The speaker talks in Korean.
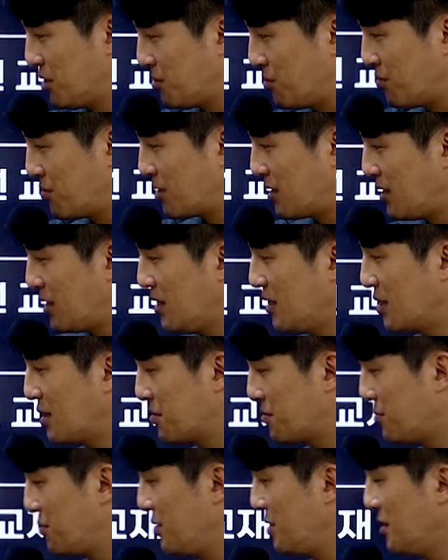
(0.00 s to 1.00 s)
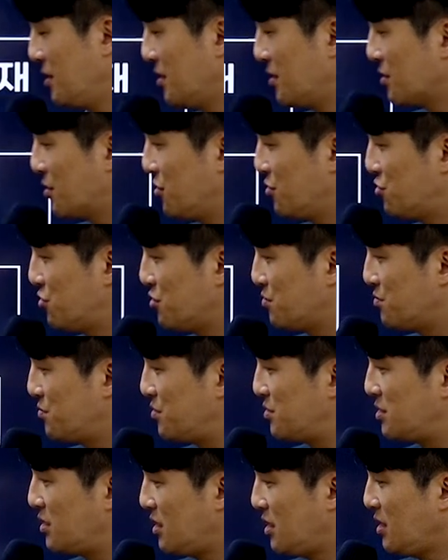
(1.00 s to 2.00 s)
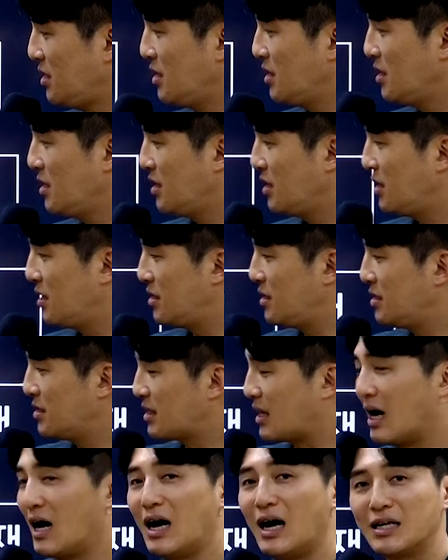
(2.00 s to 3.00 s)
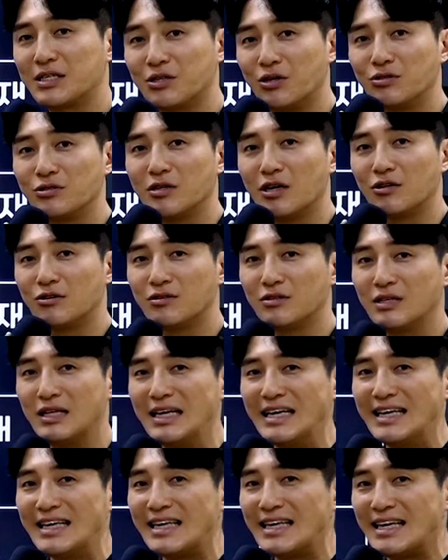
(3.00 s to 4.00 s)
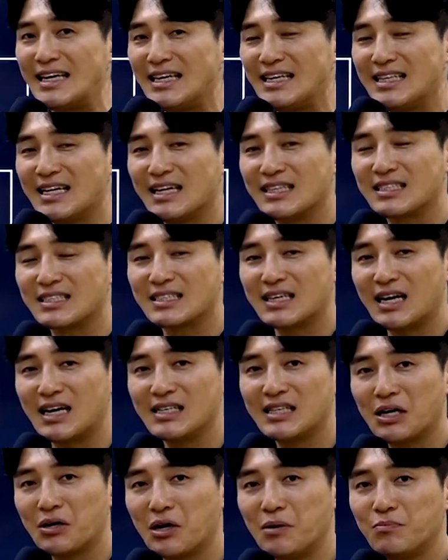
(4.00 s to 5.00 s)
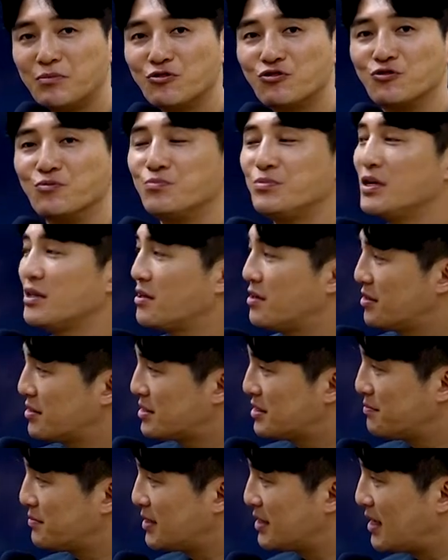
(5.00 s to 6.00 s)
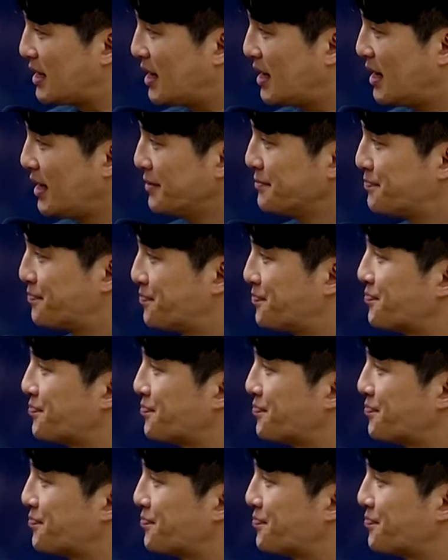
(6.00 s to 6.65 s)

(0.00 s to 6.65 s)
이론과 그리고 기출 문제를 다 정리해주는 이다 특강을 따로 한번 준비해 드렸습니다.